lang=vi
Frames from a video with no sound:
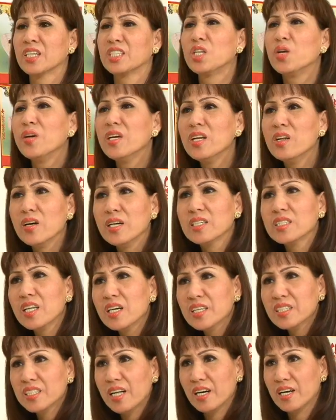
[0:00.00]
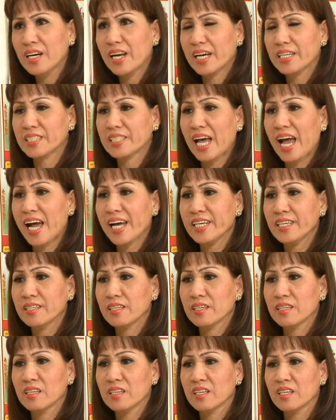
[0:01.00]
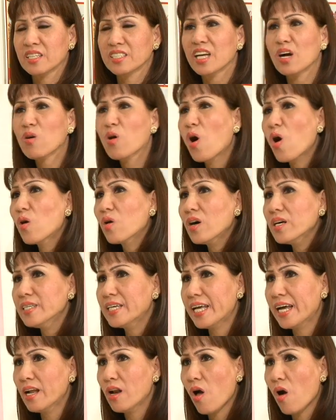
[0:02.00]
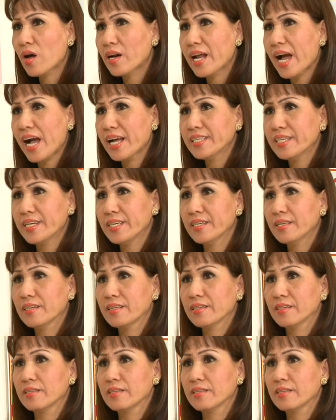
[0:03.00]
Suy luận tương tự là sai, Sao cô có vẻ lo ra vậy?